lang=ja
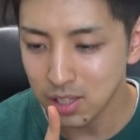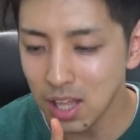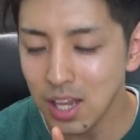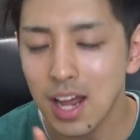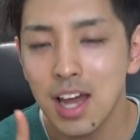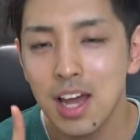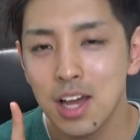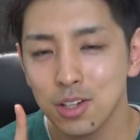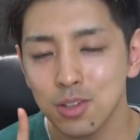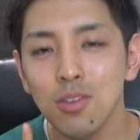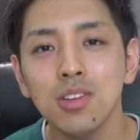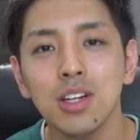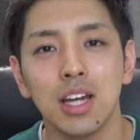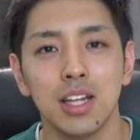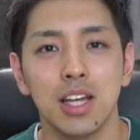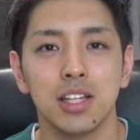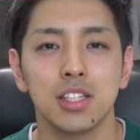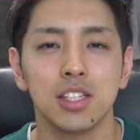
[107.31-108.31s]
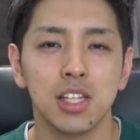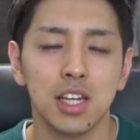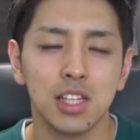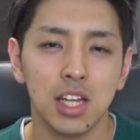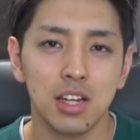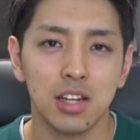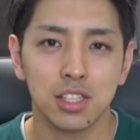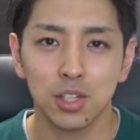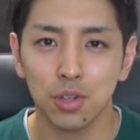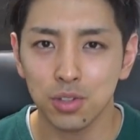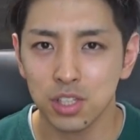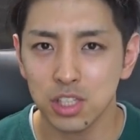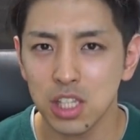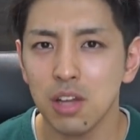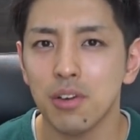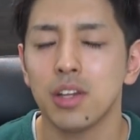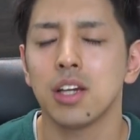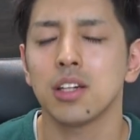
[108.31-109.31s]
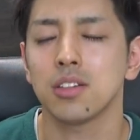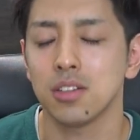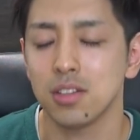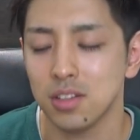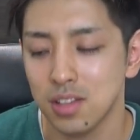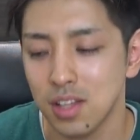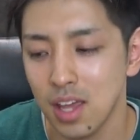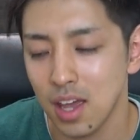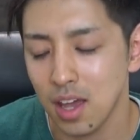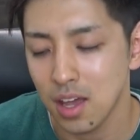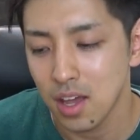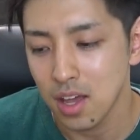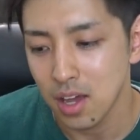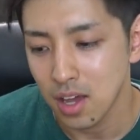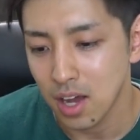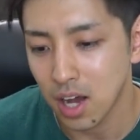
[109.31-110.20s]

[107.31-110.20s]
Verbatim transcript: ただ、今回ね、伝えたいのはそっちではなくって、